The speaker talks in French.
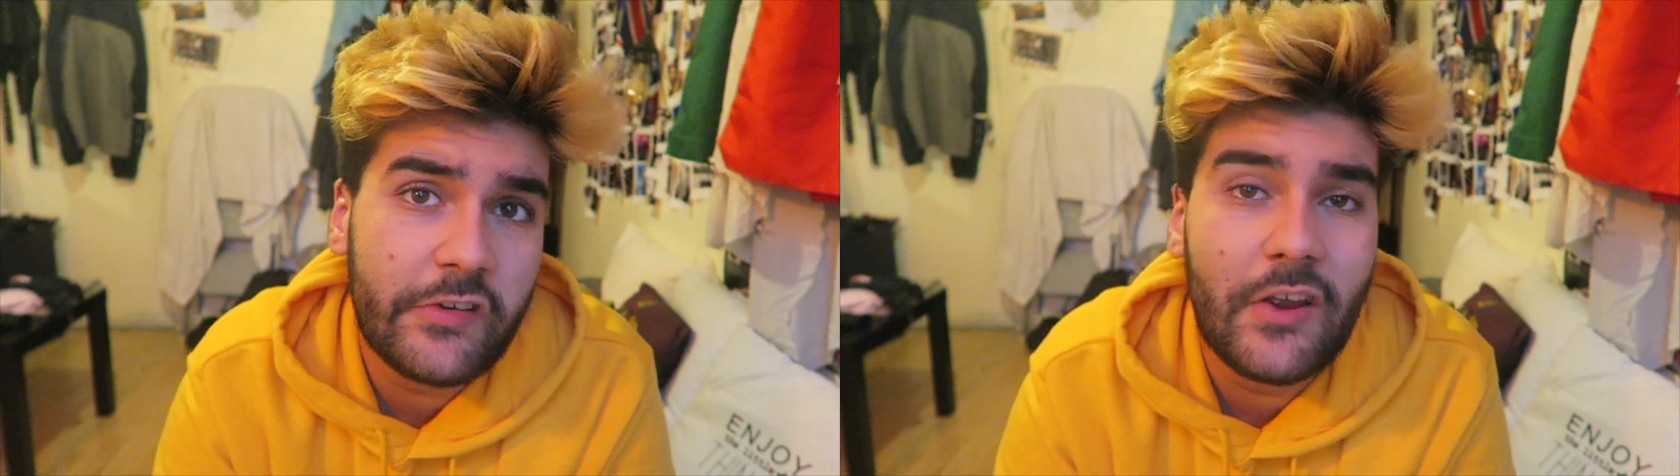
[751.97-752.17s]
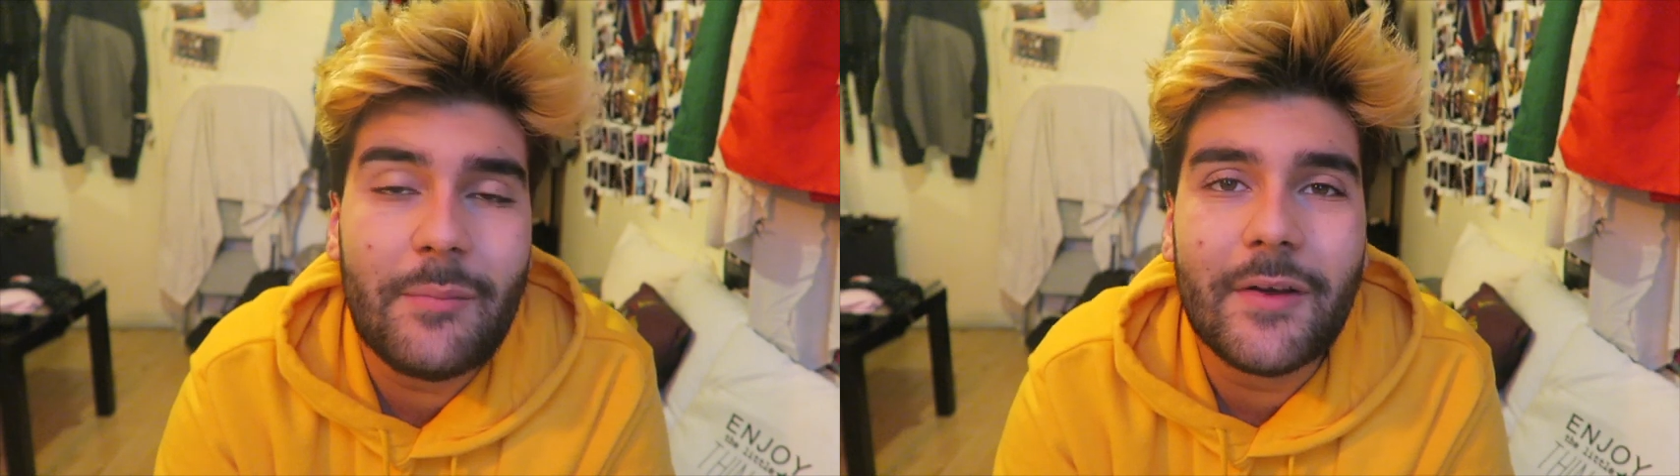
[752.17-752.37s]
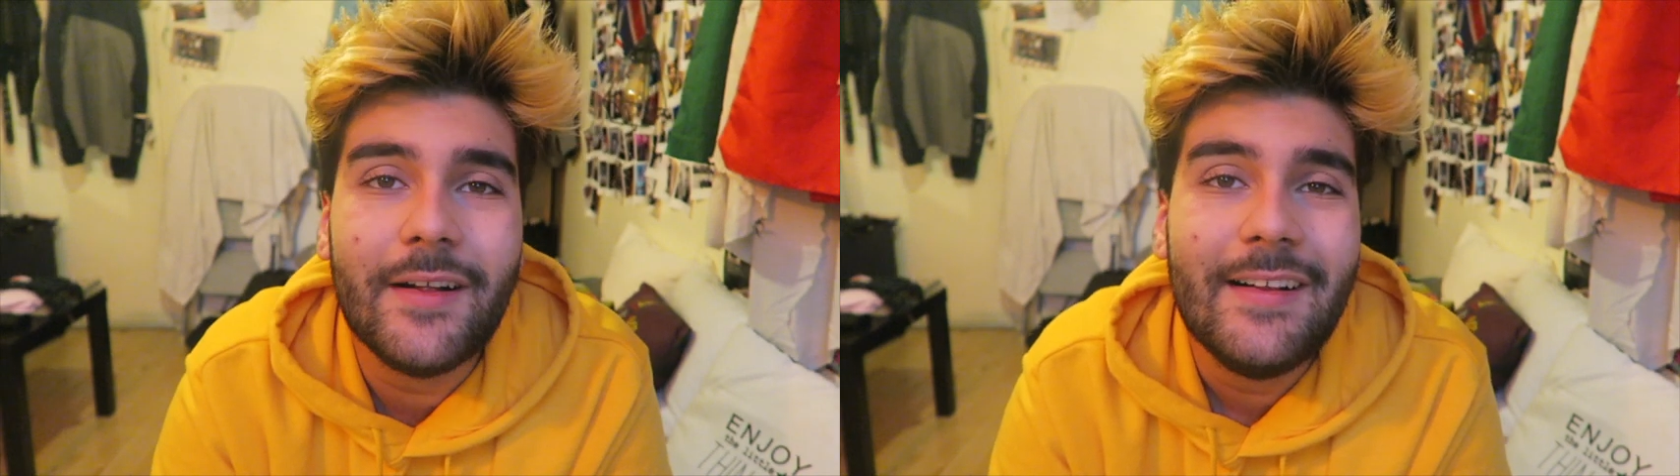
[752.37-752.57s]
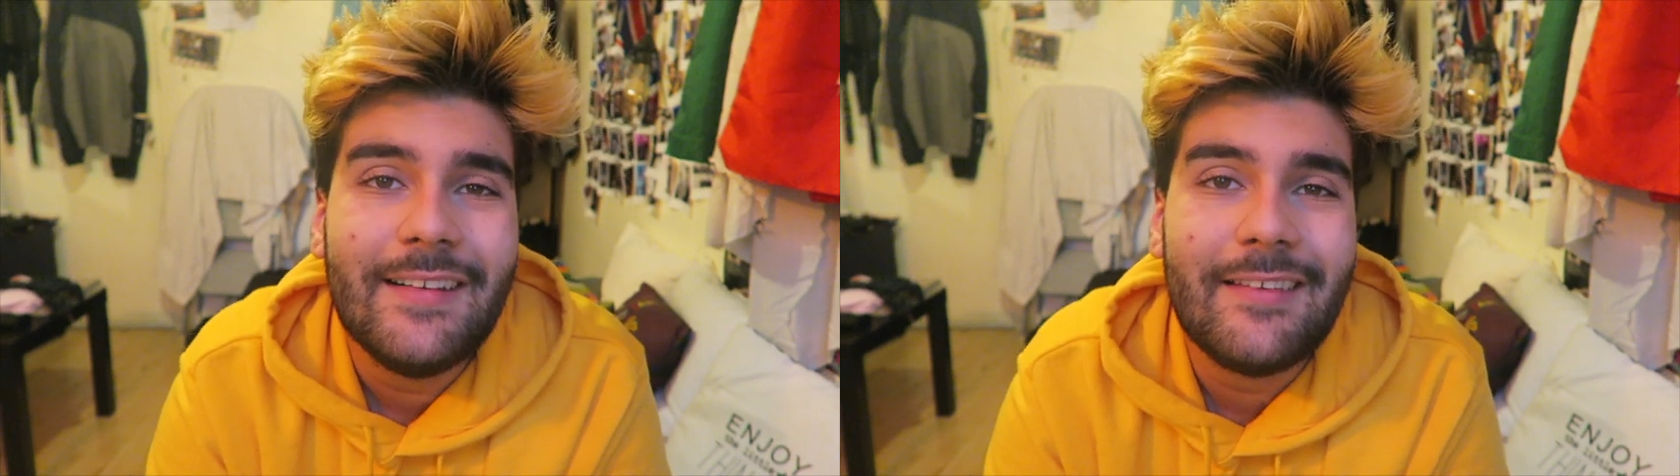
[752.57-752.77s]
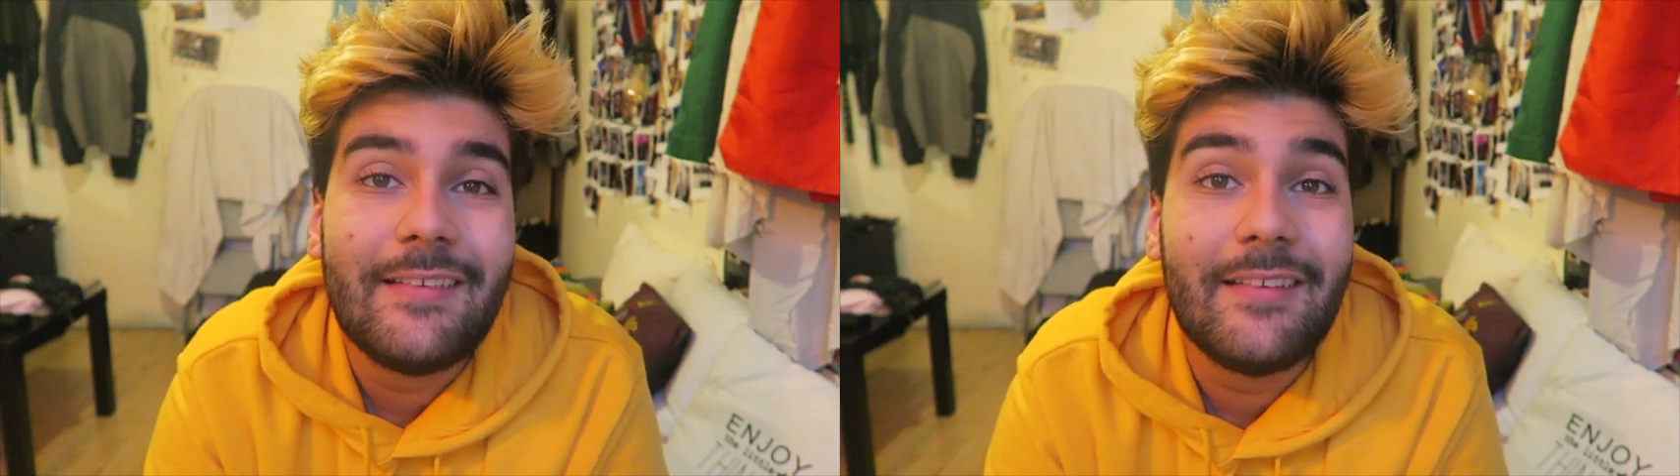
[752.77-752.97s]
HM,
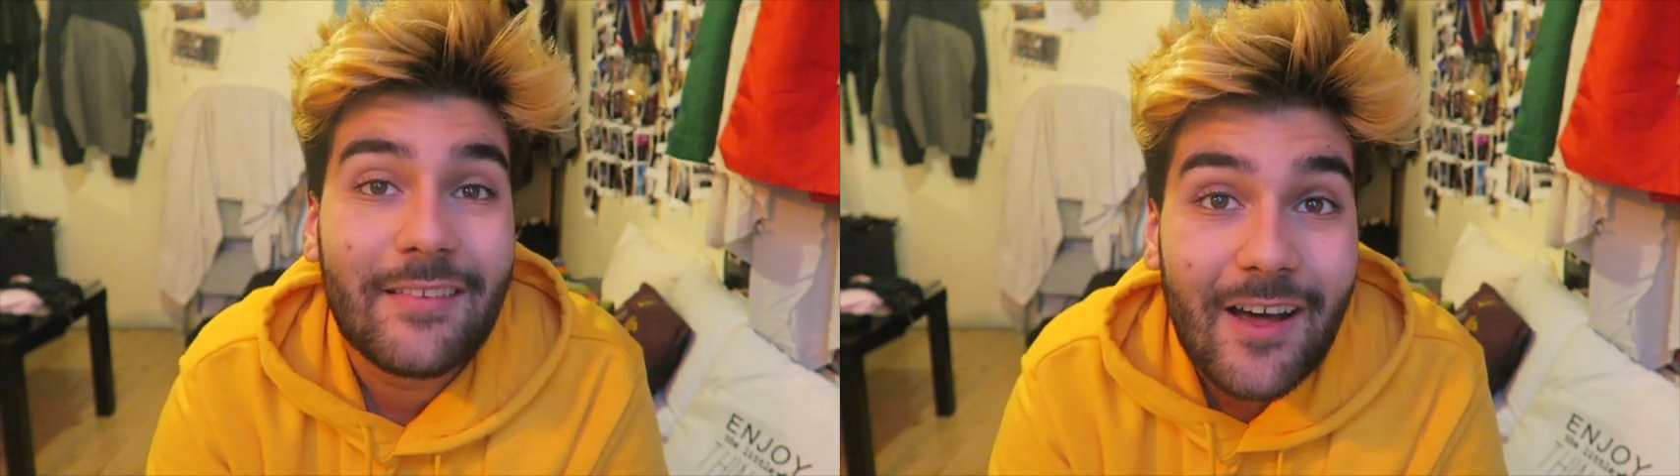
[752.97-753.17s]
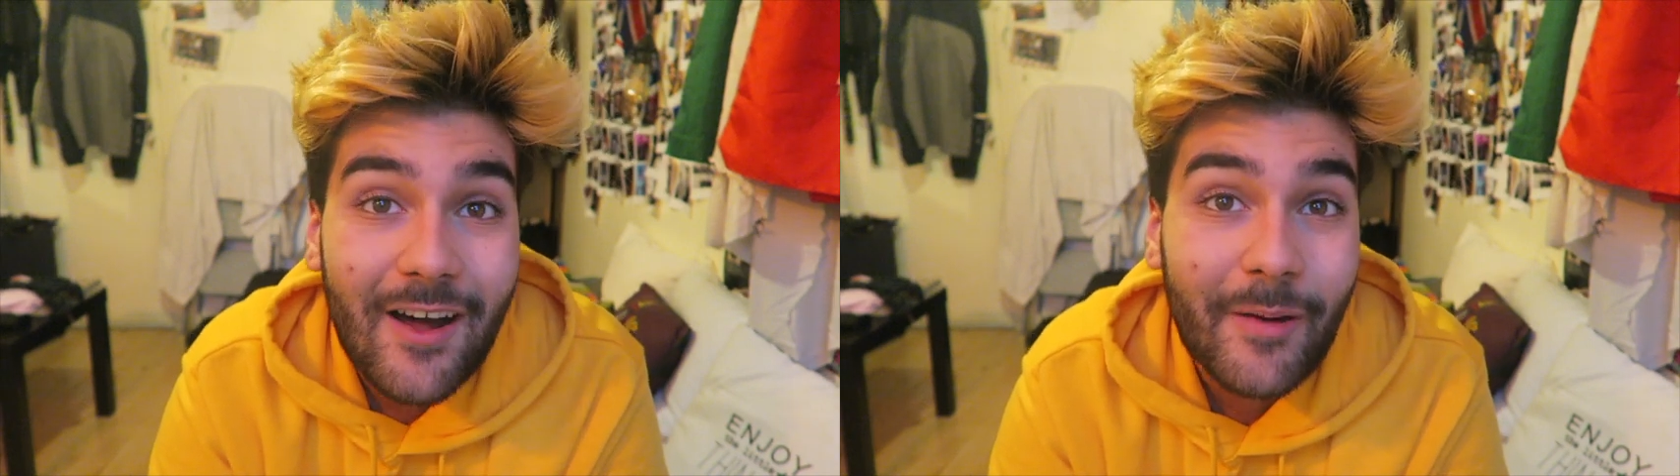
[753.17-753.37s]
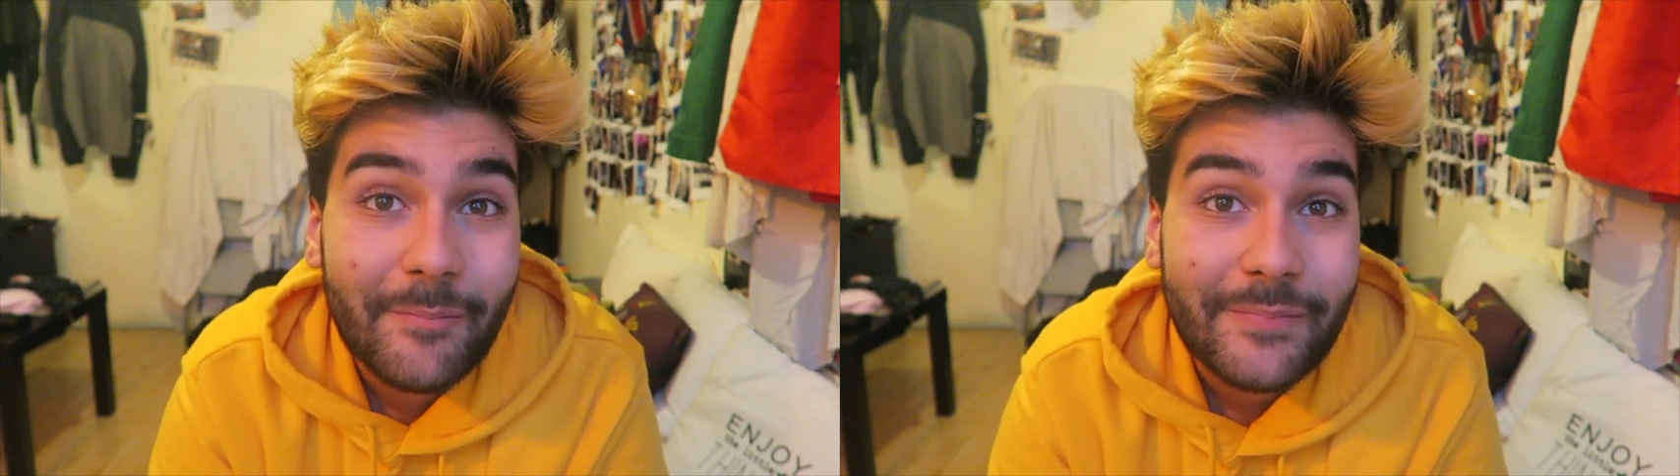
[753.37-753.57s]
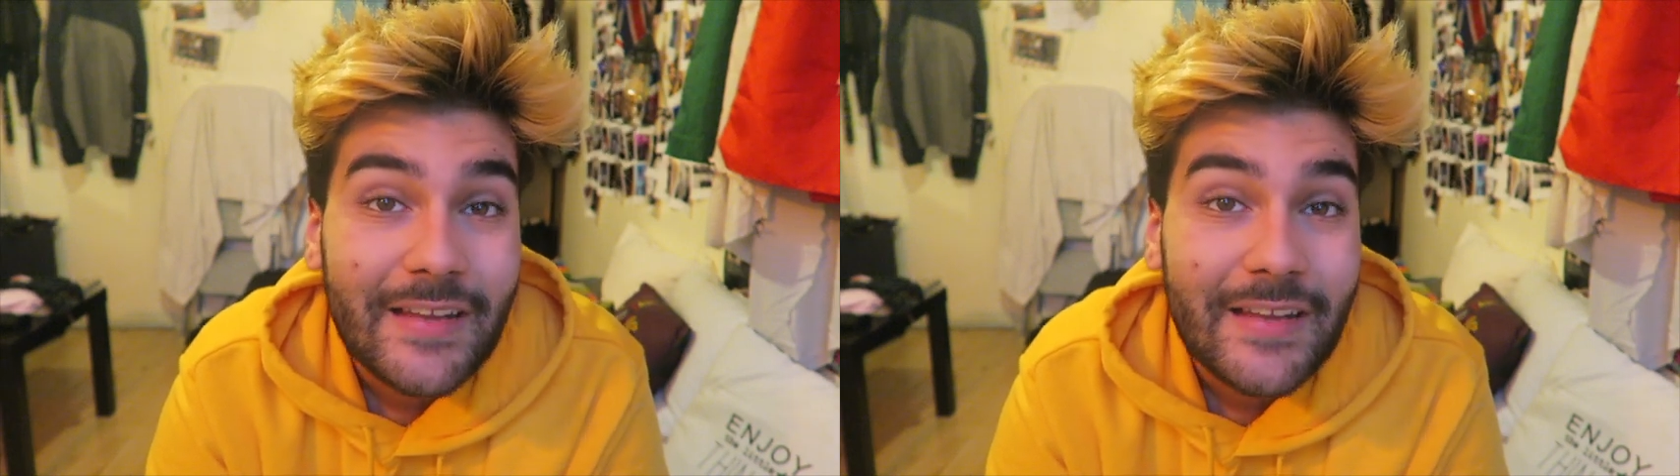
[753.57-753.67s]
c'est Zara.